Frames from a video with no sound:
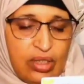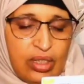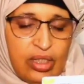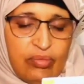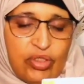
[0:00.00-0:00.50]

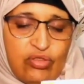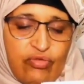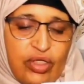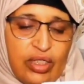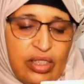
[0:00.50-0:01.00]
راه
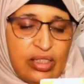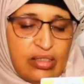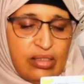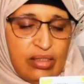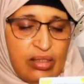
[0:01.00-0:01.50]
كنباتو
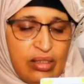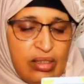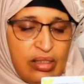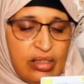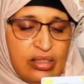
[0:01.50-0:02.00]
فايقين
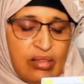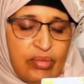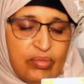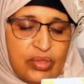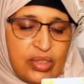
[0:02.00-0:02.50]
غير
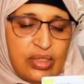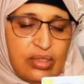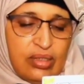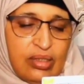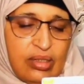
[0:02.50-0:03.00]
سلمى
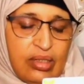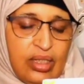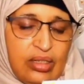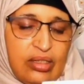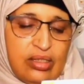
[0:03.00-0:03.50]
بنتي
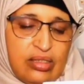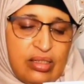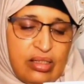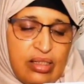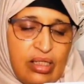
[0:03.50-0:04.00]
الله يعطيك
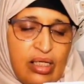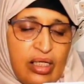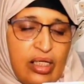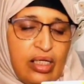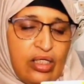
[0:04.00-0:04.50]
السر
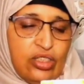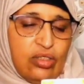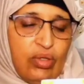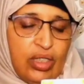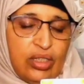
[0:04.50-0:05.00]
الا كاين عند
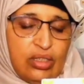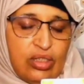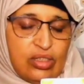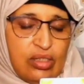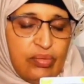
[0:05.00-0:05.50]
شي واحد
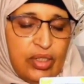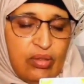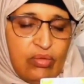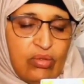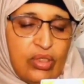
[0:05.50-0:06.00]
يتصل
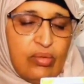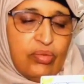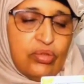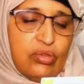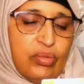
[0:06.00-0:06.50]
بينا ويقول لنا
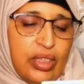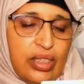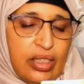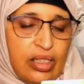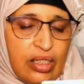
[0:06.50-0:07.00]
بنتكم
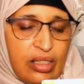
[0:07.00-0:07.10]
هي كاينه